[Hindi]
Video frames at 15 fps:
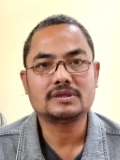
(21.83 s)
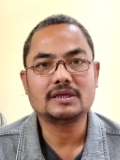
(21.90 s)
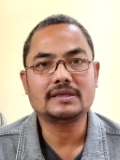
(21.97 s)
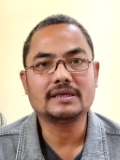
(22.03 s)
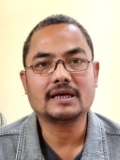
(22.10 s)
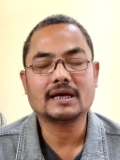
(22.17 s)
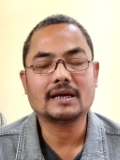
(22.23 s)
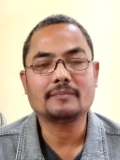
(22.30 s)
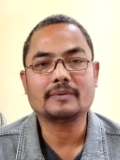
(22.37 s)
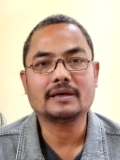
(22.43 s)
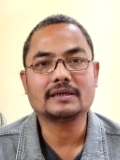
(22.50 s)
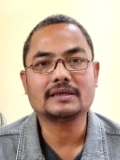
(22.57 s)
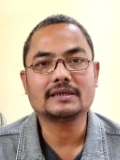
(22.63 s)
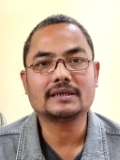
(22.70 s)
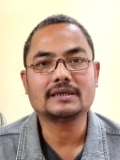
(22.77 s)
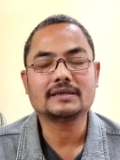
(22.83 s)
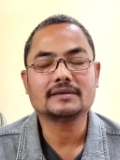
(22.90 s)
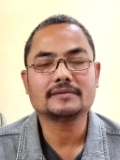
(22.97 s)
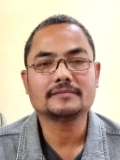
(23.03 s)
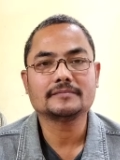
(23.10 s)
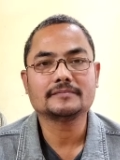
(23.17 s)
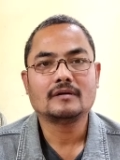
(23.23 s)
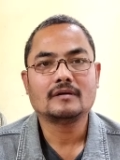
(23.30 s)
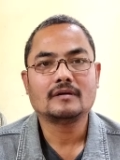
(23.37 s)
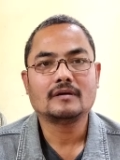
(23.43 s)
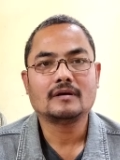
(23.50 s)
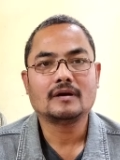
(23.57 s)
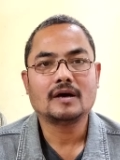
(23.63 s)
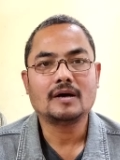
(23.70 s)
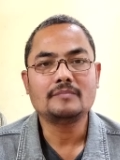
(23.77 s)
जल्दी ख़राब कर देते हैं
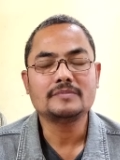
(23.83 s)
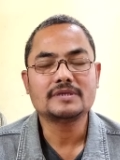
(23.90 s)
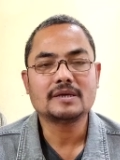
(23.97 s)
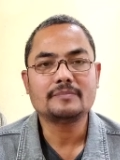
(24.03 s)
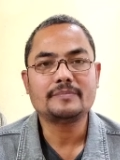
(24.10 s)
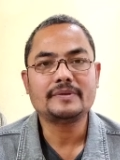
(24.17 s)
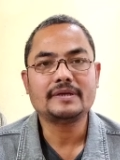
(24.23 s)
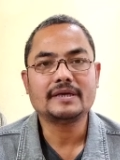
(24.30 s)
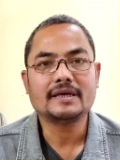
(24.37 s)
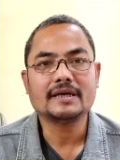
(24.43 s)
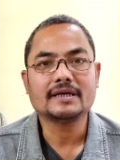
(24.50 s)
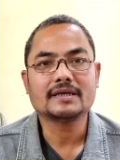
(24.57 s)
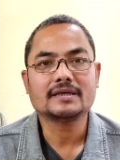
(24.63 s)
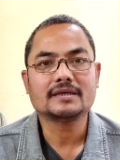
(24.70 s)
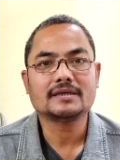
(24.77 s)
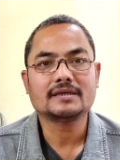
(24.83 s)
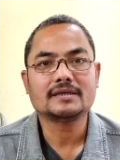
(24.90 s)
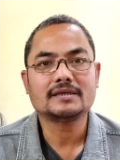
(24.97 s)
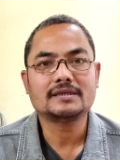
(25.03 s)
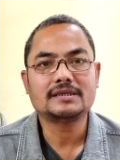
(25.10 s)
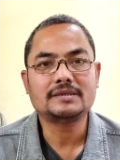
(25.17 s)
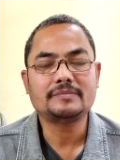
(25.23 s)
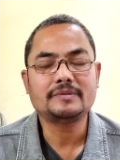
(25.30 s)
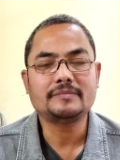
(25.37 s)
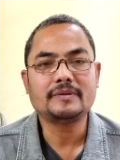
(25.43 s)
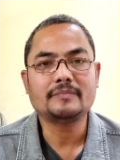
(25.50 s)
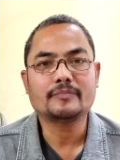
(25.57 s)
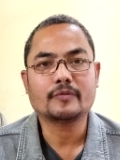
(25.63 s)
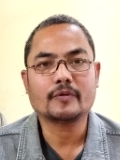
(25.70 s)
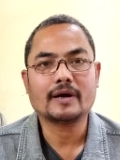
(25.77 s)
हम जब भी एक टीवी में
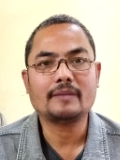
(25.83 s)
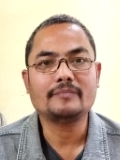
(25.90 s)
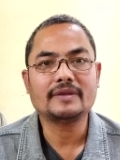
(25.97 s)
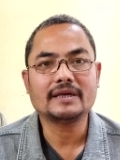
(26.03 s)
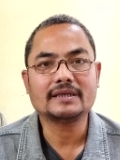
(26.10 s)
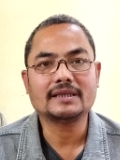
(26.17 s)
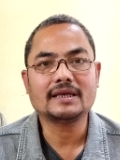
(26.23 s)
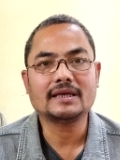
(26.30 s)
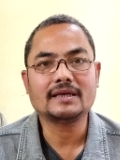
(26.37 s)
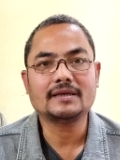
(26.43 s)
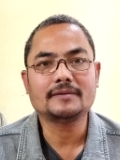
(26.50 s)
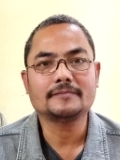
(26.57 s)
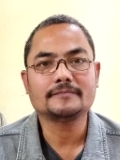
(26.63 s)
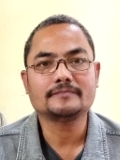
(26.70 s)
प्रोग्राम देखते हैं